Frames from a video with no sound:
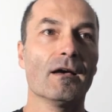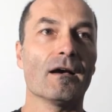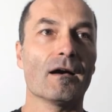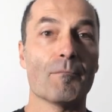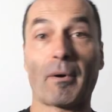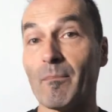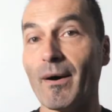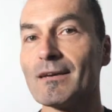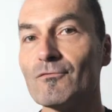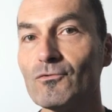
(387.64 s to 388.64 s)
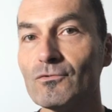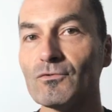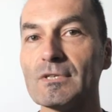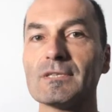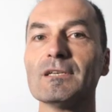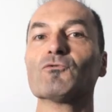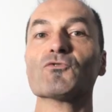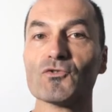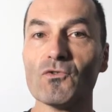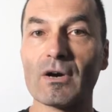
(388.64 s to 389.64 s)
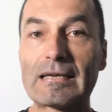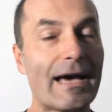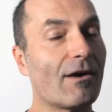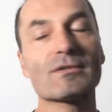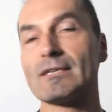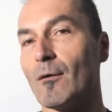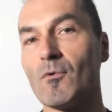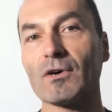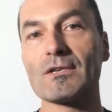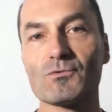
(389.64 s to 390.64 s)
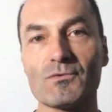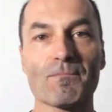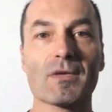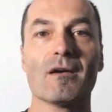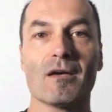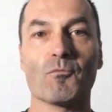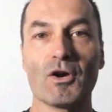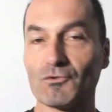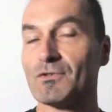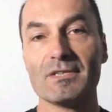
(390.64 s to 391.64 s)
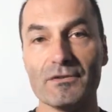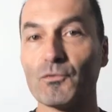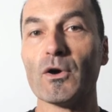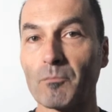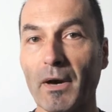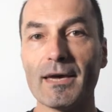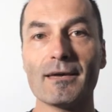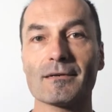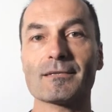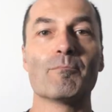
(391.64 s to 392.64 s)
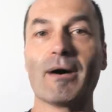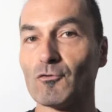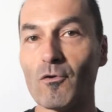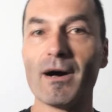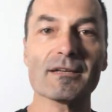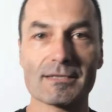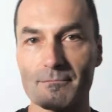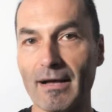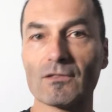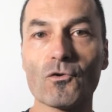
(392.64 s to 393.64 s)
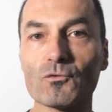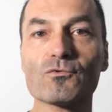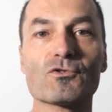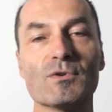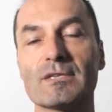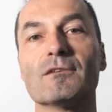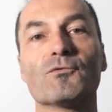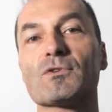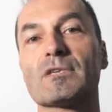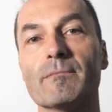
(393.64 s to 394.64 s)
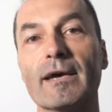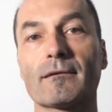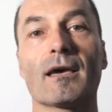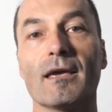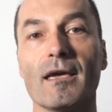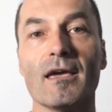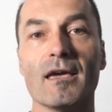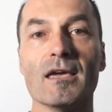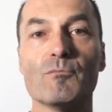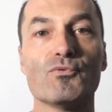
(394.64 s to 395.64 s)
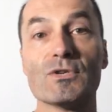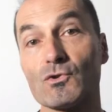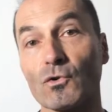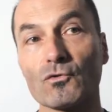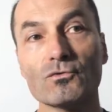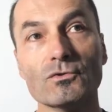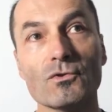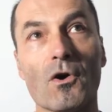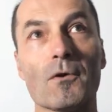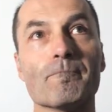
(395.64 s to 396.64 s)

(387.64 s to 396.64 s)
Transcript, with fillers: euh, préparez-vous, nous dit-il toujours. Il a entièrement raison. Moi je dis il faut être prêt, hein, c'est pas demain, c'est maintenant tout de suite qu'il faut s'y mettre. Et puis surtout,